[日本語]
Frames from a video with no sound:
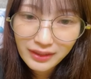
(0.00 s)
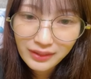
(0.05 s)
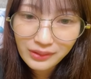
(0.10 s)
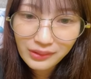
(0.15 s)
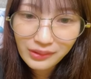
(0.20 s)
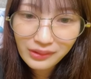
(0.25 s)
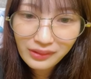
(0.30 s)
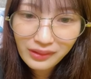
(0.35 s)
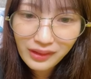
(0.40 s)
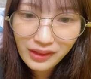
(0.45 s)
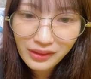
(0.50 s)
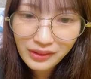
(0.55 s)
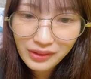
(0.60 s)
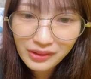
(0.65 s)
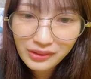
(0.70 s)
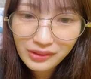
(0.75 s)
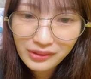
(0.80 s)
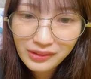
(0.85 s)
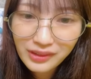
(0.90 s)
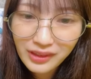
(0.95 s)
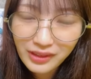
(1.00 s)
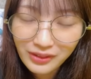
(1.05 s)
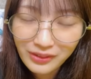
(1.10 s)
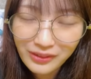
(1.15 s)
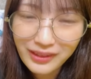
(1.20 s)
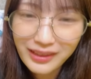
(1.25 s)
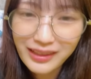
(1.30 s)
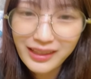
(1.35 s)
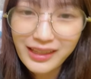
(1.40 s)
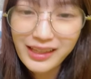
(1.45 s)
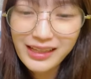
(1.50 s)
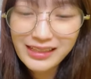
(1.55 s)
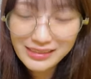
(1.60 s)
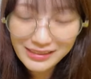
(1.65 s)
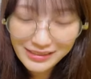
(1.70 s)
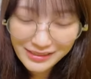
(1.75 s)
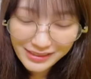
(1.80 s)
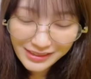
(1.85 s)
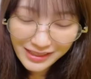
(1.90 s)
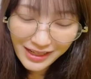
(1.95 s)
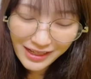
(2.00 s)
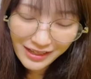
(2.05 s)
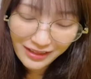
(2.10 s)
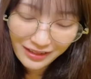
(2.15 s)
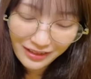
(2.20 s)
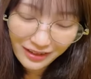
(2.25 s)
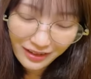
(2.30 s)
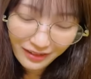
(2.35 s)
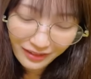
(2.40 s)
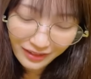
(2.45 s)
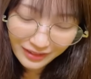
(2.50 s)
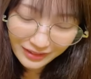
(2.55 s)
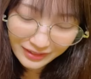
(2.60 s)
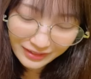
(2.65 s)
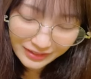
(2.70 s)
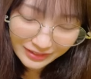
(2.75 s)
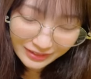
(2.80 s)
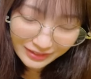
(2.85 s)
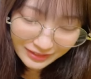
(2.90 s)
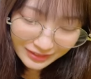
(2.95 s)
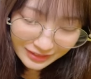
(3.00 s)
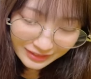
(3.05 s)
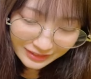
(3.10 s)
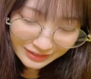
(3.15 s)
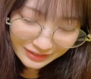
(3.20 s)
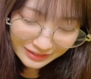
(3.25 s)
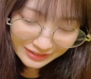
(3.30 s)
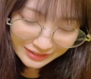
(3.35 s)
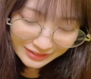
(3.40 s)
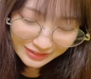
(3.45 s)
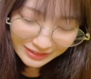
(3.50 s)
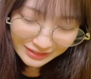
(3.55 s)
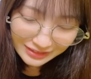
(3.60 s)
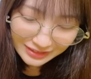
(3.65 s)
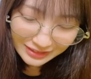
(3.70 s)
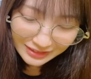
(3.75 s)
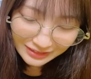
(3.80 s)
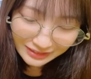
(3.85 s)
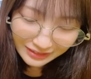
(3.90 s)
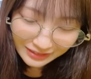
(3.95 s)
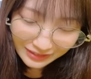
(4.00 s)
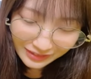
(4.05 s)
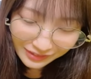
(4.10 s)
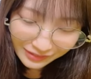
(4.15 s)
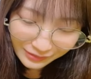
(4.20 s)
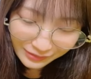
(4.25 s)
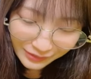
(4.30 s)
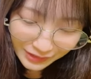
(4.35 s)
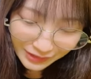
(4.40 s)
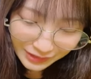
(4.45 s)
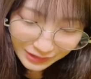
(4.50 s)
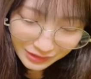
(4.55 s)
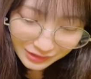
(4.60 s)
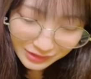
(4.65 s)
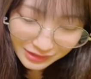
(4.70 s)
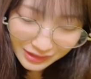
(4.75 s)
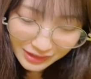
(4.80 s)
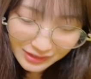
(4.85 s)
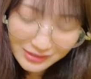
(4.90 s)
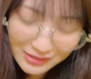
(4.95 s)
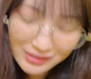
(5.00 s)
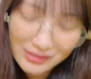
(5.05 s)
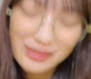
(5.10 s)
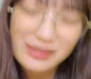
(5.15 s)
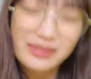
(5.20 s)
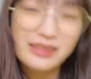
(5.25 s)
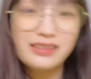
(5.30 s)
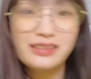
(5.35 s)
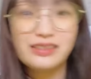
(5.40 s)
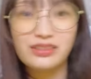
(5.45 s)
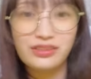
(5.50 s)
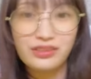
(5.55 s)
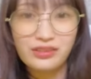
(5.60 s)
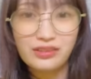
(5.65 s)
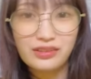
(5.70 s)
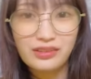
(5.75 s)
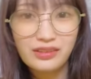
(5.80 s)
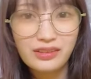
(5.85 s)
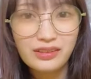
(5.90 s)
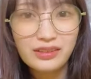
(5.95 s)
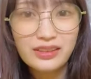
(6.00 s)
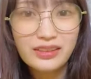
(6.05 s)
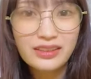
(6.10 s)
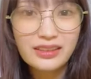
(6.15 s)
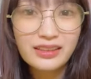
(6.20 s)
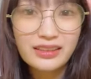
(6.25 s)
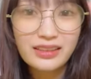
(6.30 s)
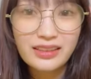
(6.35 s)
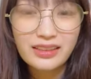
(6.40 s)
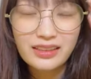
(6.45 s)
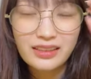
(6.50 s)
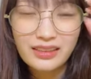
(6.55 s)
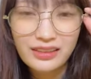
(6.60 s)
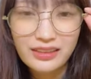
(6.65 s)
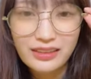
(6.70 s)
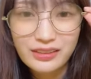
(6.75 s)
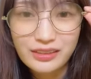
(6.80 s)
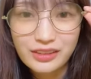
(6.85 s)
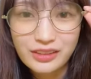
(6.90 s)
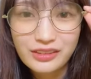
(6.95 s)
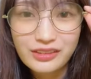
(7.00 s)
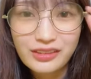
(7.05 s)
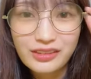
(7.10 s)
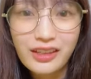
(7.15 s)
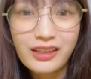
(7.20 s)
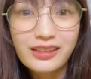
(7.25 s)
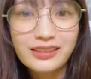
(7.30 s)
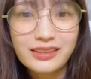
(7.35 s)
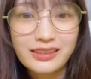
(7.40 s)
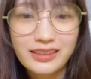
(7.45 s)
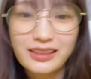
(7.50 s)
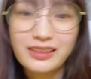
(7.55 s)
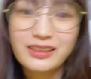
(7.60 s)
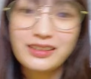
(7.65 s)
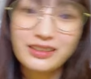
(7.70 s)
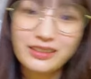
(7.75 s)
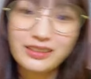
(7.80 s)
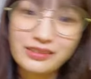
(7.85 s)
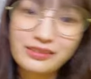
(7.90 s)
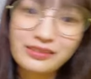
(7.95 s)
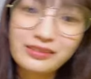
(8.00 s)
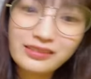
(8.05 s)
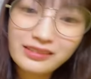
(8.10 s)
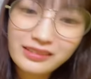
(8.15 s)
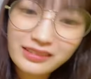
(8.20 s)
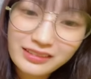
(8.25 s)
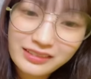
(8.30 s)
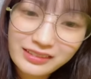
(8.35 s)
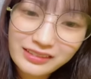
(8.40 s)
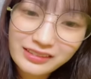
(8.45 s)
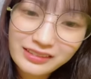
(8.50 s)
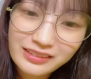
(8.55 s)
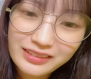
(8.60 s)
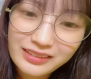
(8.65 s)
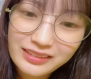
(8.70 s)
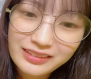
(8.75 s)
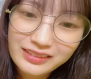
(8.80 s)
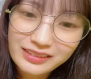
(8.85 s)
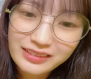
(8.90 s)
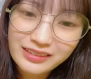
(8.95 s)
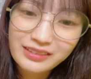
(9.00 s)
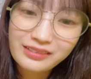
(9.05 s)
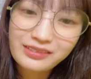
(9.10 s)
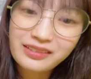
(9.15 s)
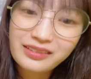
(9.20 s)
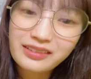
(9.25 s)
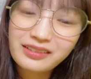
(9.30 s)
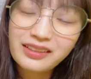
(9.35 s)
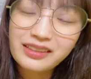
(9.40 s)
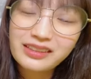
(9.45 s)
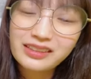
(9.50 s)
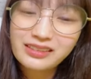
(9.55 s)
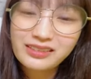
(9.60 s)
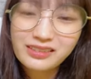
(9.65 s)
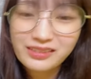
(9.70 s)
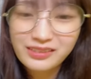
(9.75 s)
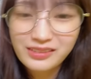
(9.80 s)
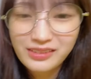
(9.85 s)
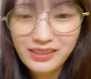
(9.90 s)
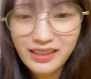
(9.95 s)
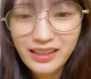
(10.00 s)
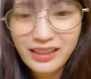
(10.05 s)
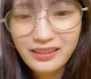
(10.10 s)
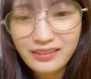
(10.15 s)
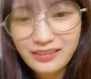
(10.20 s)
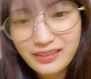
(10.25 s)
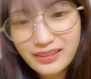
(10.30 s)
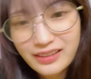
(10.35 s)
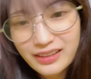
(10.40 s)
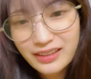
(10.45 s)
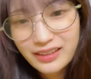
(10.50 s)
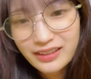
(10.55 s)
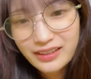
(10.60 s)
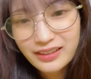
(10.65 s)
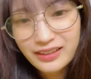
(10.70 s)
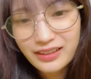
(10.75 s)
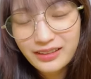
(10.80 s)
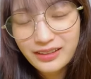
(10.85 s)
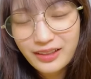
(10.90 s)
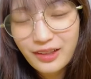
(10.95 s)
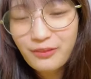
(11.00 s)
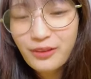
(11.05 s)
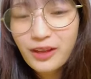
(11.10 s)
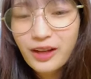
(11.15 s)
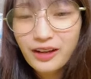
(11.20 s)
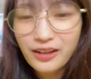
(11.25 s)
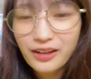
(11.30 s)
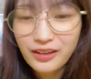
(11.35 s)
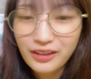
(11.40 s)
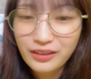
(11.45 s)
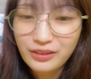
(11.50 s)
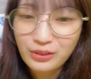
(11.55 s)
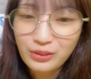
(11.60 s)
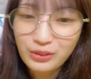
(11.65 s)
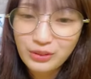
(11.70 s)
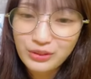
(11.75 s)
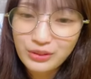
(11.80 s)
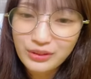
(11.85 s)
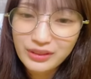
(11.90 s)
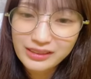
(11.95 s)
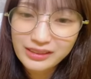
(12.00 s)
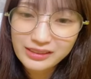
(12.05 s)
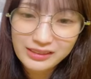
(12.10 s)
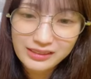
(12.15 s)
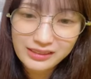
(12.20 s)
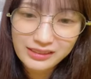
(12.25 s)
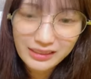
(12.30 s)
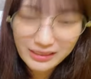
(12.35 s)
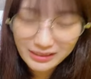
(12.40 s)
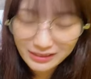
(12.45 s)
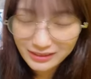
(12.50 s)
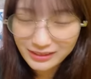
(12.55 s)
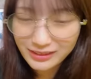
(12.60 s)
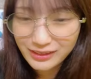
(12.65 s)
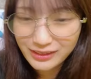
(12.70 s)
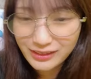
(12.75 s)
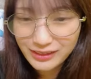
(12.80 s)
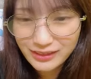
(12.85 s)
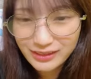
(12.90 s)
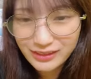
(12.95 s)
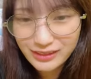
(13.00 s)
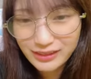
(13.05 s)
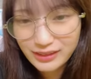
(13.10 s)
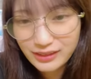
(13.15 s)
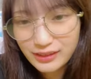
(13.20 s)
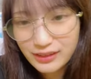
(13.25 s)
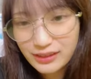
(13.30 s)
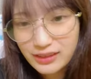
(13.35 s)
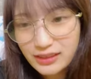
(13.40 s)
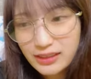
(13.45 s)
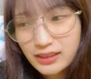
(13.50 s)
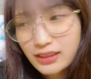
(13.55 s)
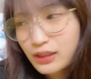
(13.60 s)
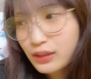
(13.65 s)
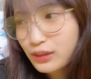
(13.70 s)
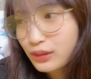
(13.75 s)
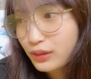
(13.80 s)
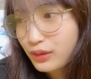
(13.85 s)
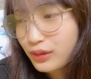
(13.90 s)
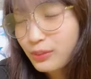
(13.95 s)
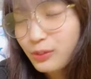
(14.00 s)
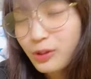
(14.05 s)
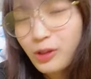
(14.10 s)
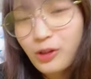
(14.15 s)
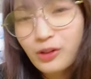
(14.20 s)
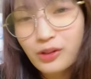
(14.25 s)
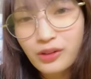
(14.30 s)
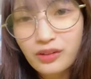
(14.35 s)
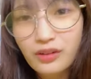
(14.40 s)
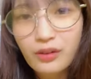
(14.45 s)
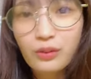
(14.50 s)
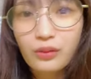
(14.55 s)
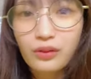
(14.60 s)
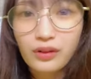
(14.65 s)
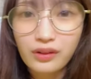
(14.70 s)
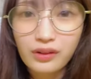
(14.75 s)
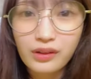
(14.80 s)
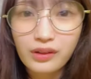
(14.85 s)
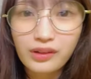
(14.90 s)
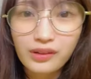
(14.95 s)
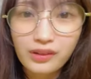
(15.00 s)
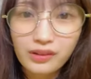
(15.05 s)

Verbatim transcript: 老眼鏡やろえー、失礼な失礼なリオまだ18歳ですよ18歳ですよこれはちゃんとね伊達メガネというやつです伊達メガネなのかな